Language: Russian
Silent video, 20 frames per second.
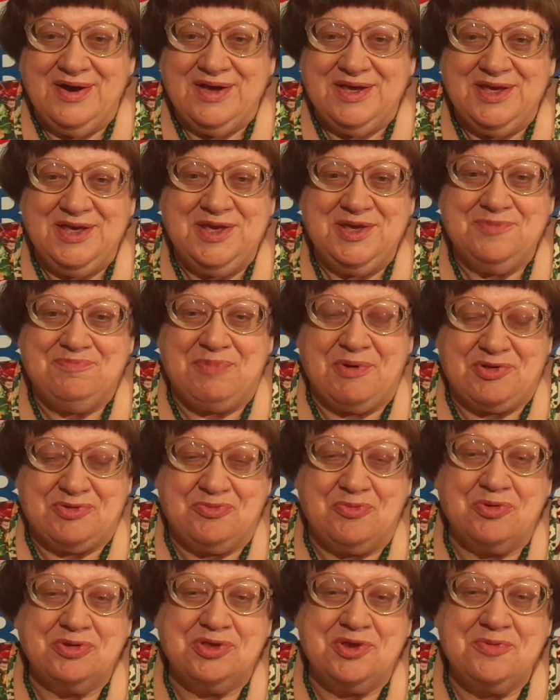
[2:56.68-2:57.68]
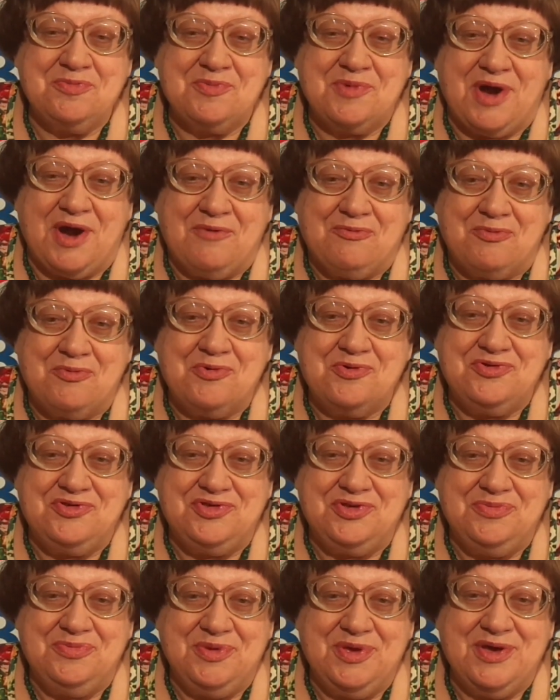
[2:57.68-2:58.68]
И посмотрим, кого
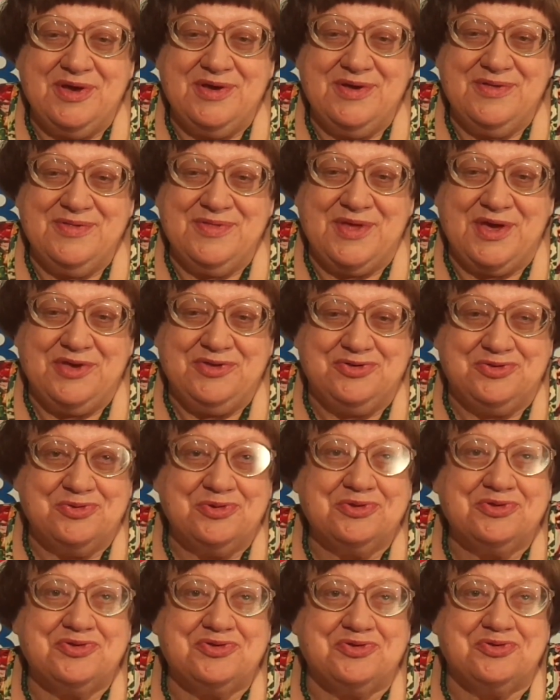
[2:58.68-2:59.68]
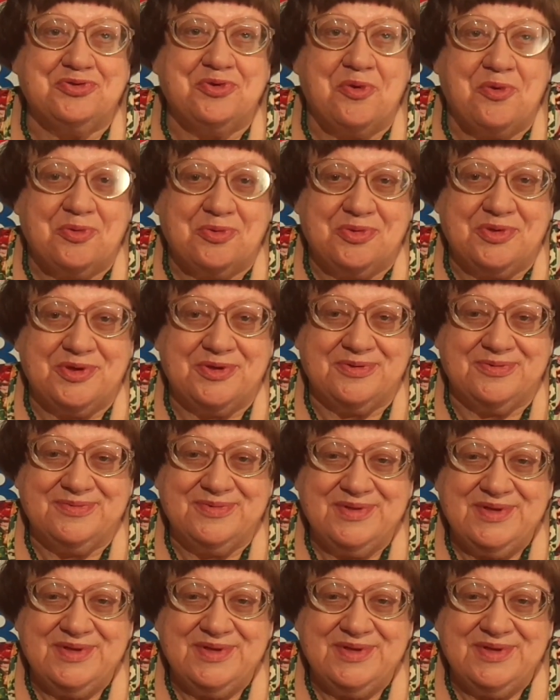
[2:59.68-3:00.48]
себе найдет Сноуден.